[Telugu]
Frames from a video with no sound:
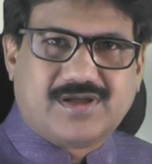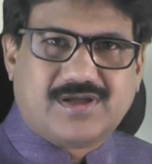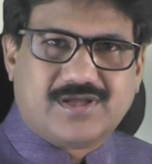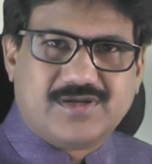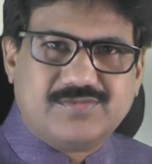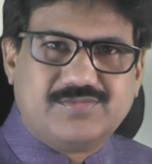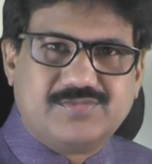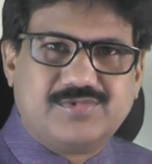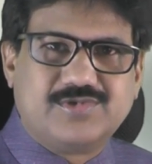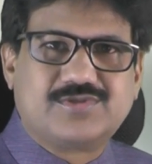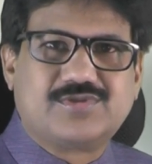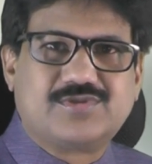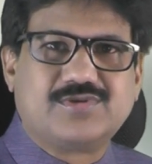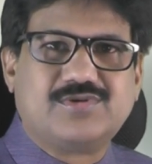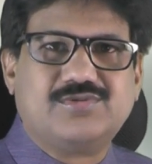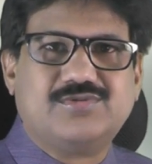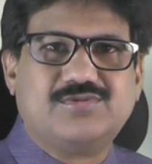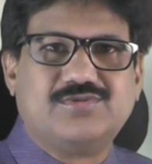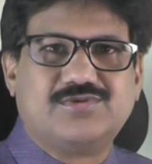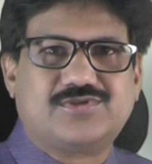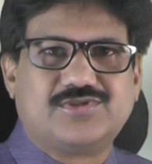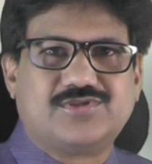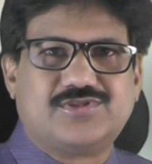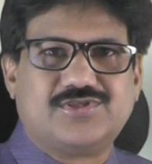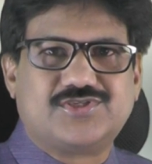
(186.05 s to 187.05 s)
అనుభూతులు
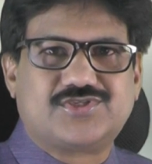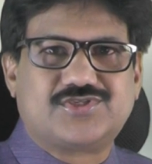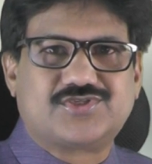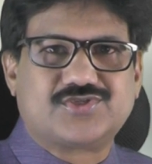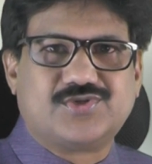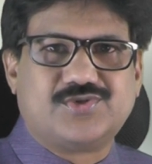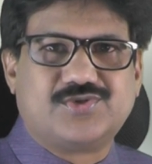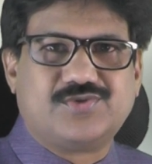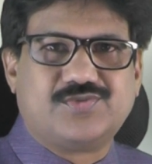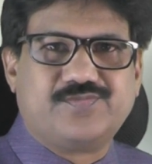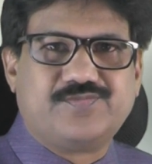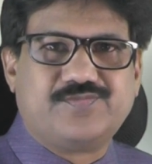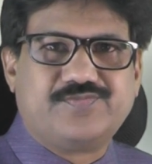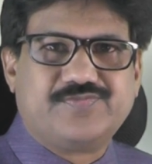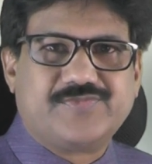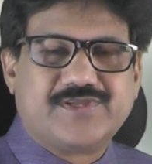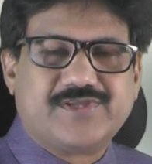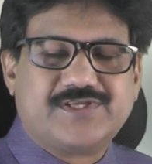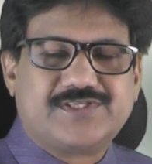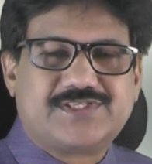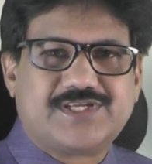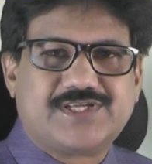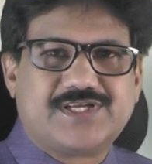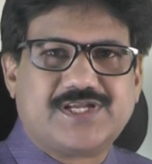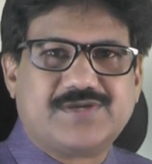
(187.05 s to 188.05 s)
గుర్తు తెచ్చుకో
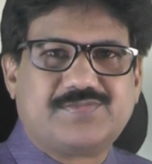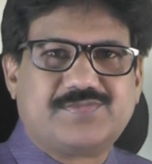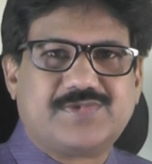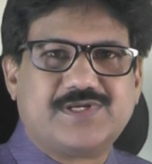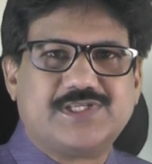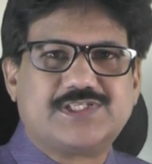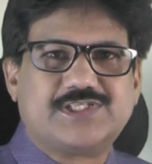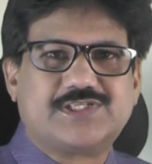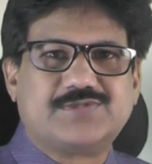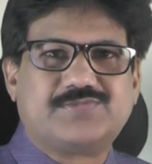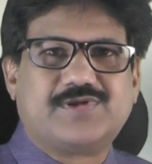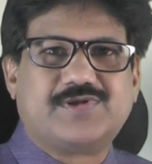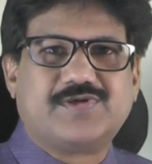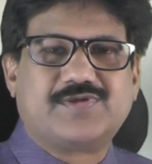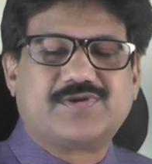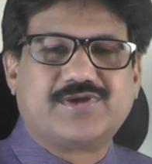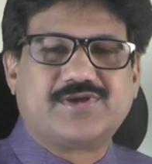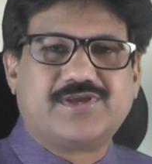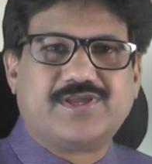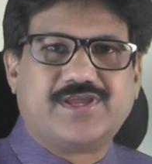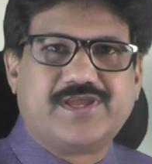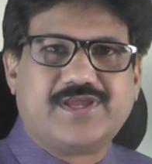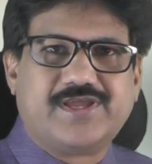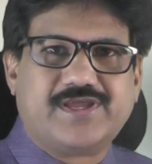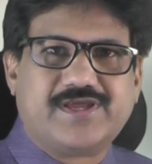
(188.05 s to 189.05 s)
చిన్నప్పటి నుంచి ఇప్పటివరకు
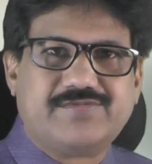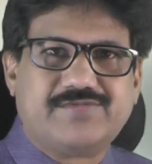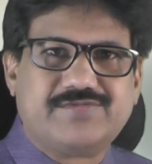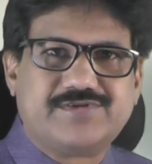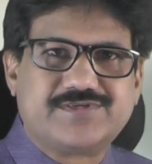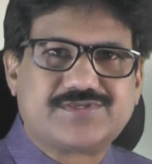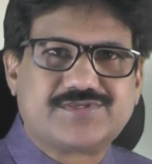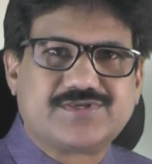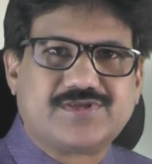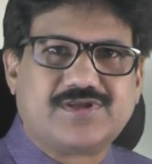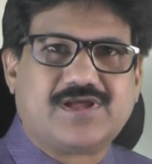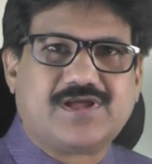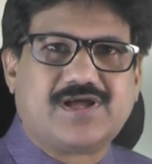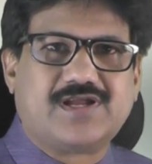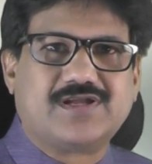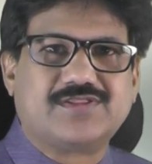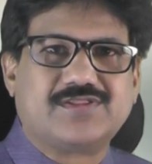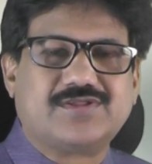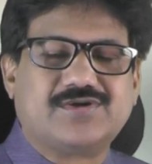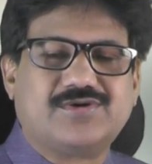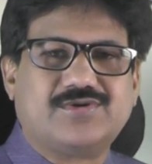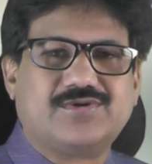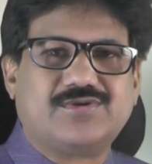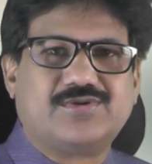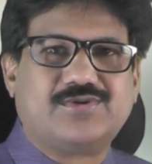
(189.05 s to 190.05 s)
ఏ ఏ విషయాల్లో
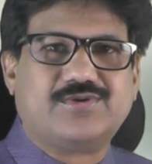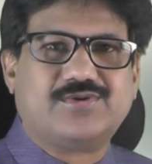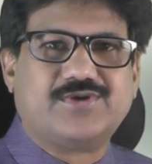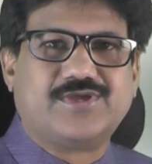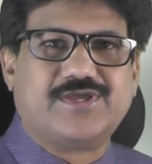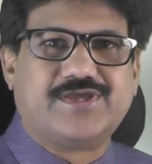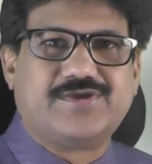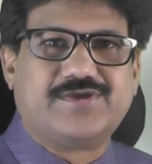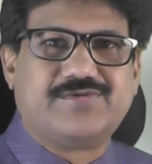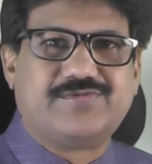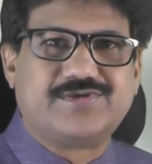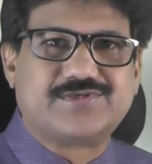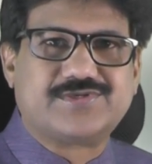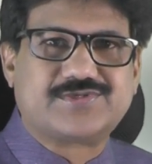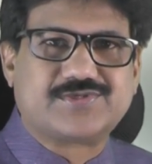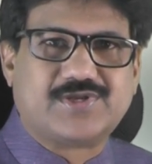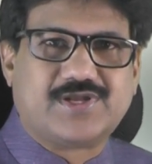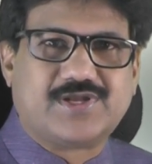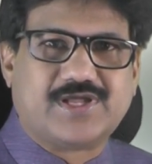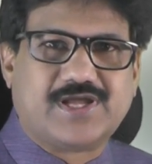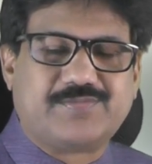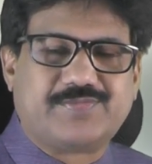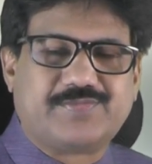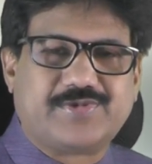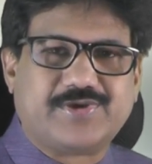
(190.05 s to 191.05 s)
ఆనందంగా ఉన్నావు ఏ
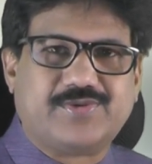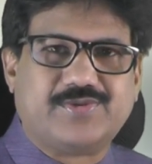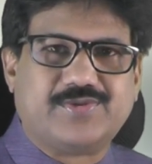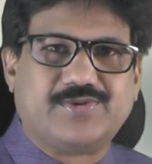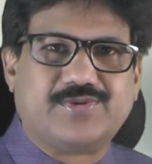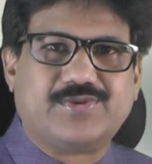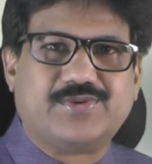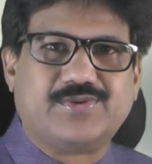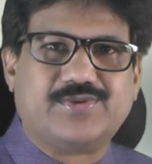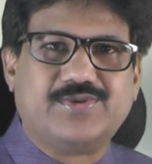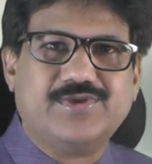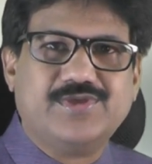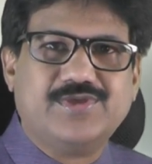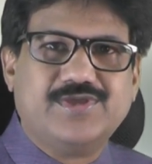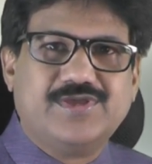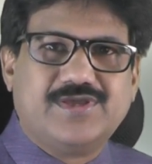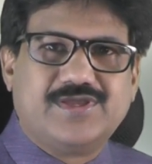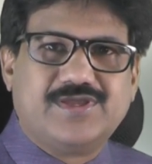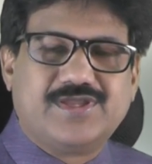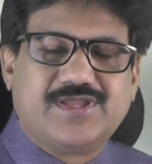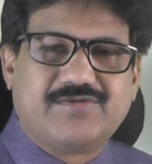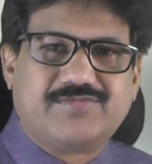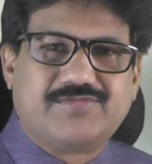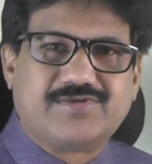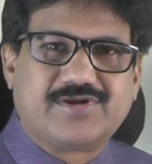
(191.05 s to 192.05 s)
విషయంలో హ్యాపీగా ఉన్నావు
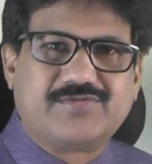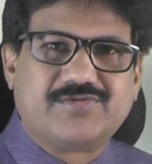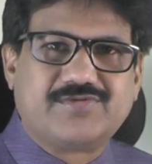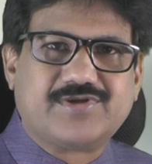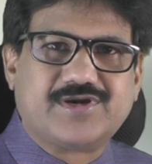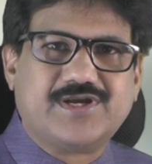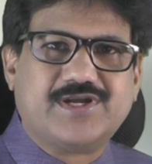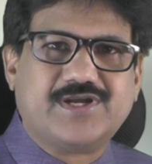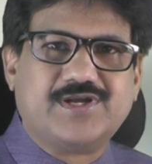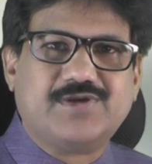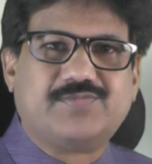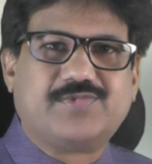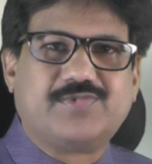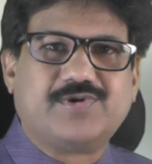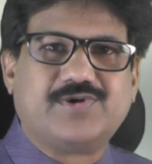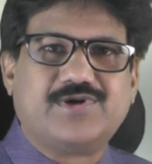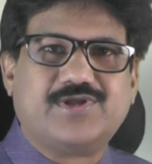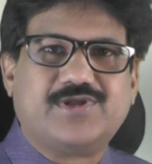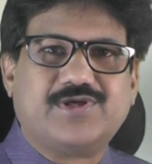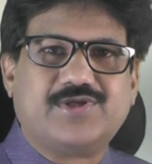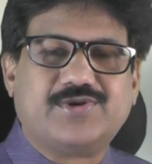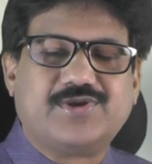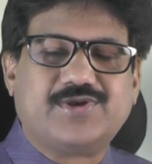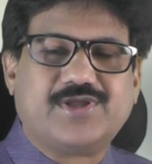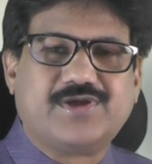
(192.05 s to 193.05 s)
ఎవరెవరు నిన్ను
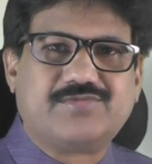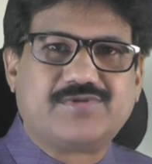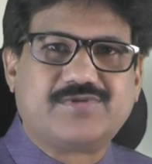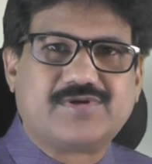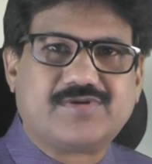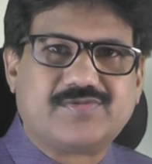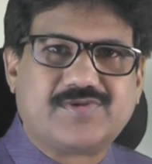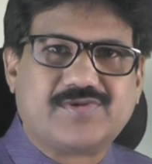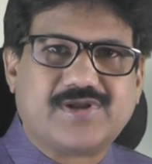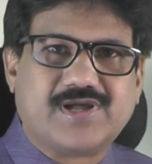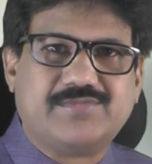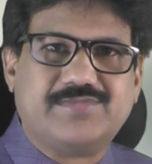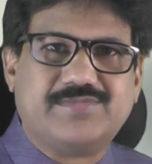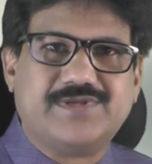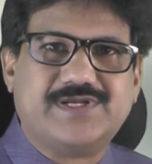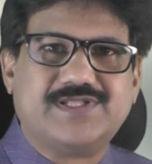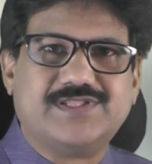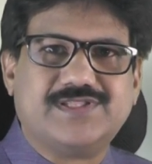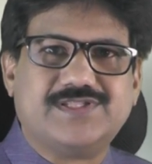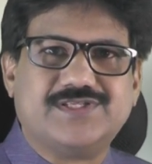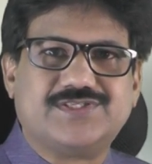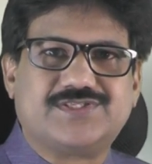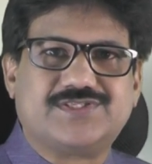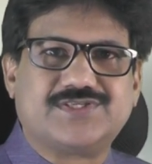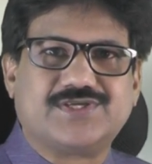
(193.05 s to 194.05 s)
పొగిడారు ఎవరెవరు
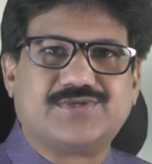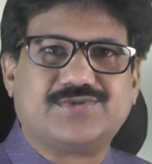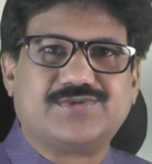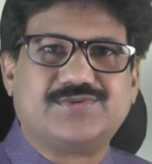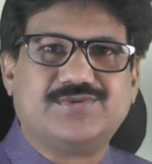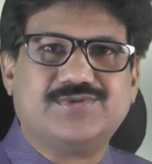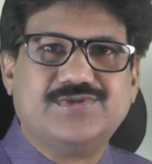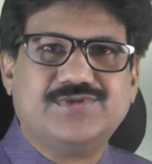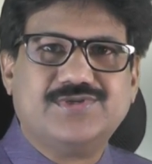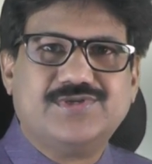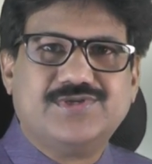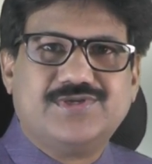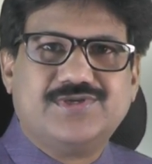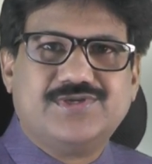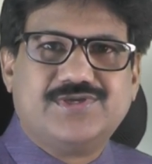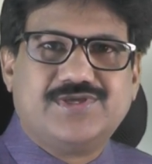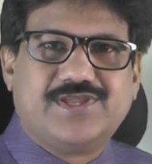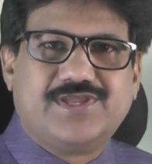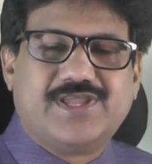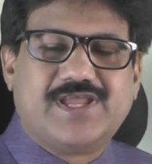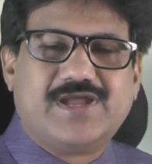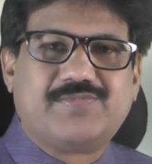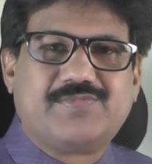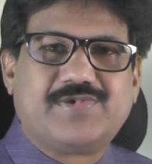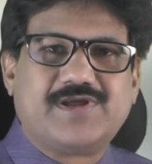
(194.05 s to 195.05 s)
అభినందించారు
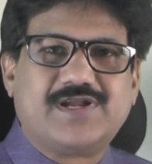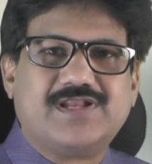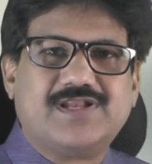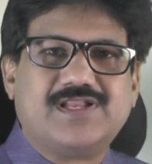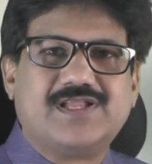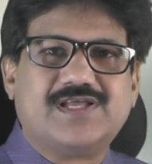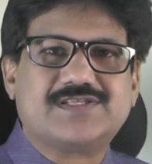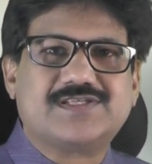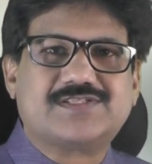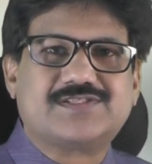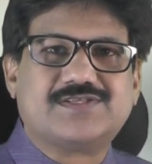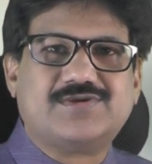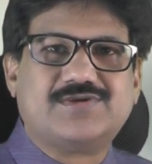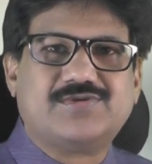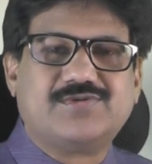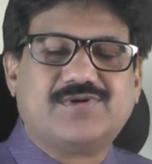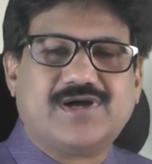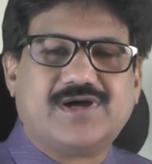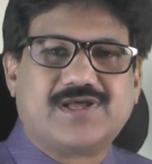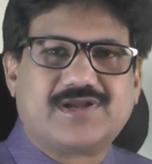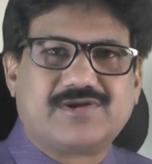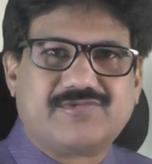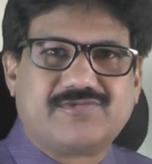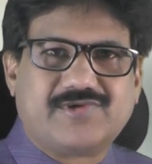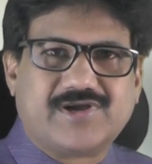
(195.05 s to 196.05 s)
ఏ పనులు చేస్తే నువ్వు
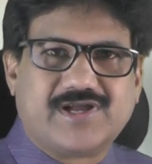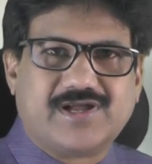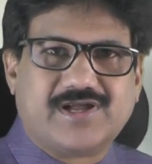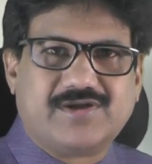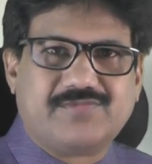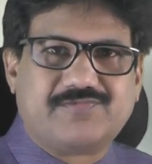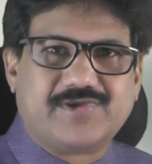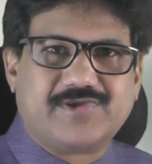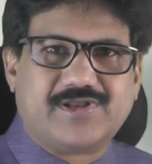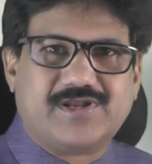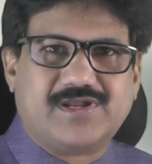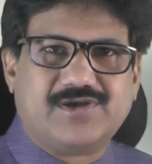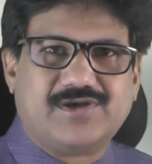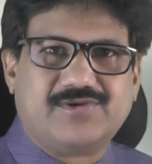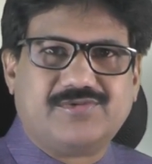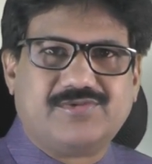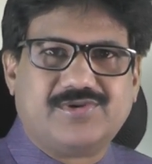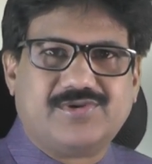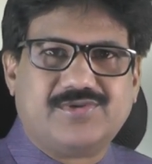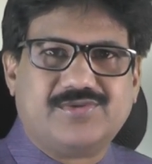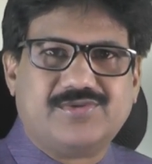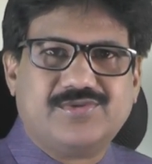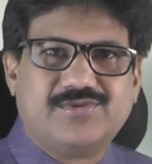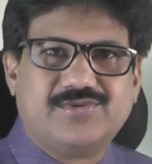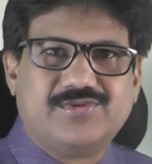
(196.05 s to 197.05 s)
గర్వంగా ఫీల్ అయ్యో